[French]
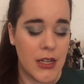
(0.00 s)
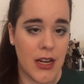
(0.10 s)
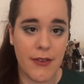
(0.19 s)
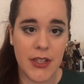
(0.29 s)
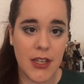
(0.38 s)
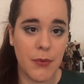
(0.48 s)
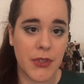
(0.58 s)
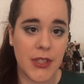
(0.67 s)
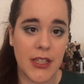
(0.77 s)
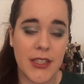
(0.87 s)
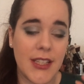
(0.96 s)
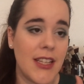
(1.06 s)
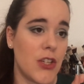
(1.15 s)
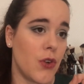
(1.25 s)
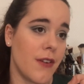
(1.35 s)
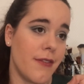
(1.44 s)
je l'avais achetée pour se tester
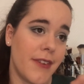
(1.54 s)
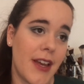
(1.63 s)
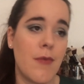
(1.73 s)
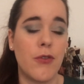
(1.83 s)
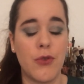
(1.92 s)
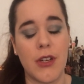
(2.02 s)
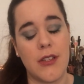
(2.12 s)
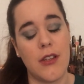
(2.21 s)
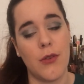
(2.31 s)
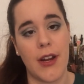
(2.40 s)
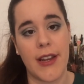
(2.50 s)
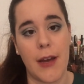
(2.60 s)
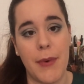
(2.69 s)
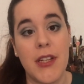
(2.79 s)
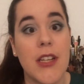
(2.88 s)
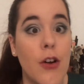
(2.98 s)
et j'aurais vraiment dû rester sur la créa
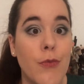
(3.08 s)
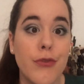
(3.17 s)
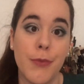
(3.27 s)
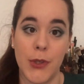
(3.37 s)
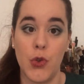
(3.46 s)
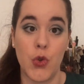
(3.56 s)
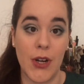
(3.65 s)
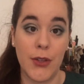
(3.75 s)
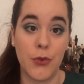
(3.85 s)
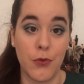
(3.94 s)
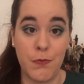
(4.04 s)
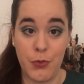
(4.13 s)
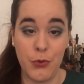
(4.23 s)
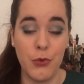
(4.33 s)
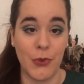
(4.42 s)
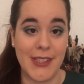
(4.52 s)
patch. Et en plus, maintenant, je ne la trouve
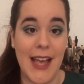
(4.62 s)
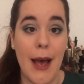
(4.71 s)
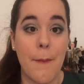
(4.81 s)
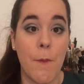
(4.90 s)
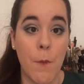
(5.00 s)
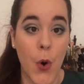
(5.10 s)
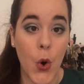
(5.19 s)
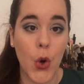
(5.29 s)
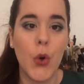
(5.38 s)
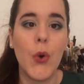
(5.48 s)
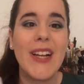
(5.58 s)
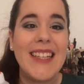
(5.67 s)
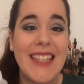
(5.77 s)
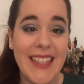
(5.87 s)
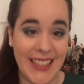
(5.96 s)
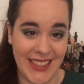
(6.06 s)
plus, donc ça m'en
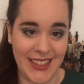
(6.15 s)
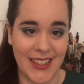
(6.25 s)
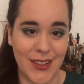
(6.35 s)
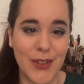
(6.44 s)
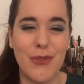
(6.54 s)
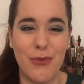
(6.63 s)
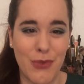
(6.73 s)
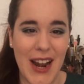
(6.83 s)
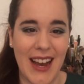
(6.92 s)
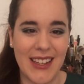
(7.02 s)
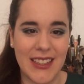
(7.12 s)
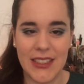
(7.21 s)
kikine. Voilà.